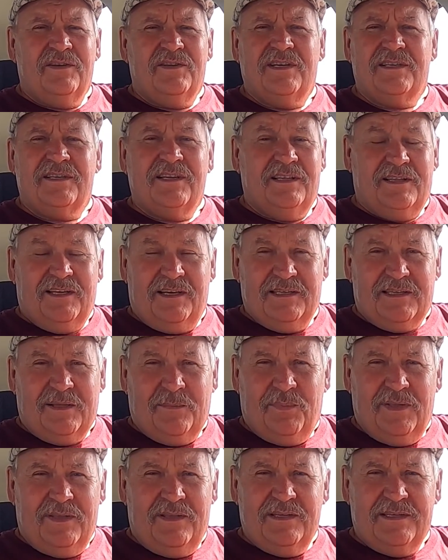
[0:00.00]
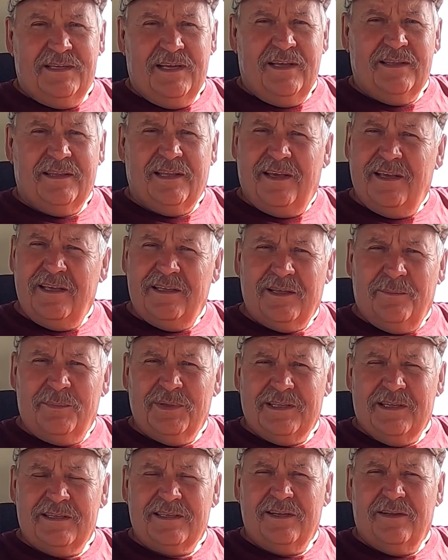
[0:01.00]
ЧЗ-350, а это
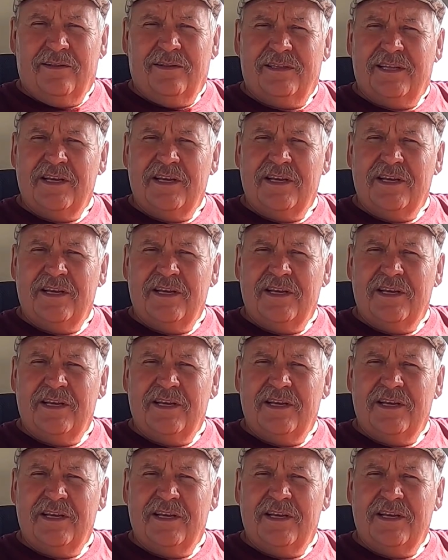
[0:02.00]
мотоцикл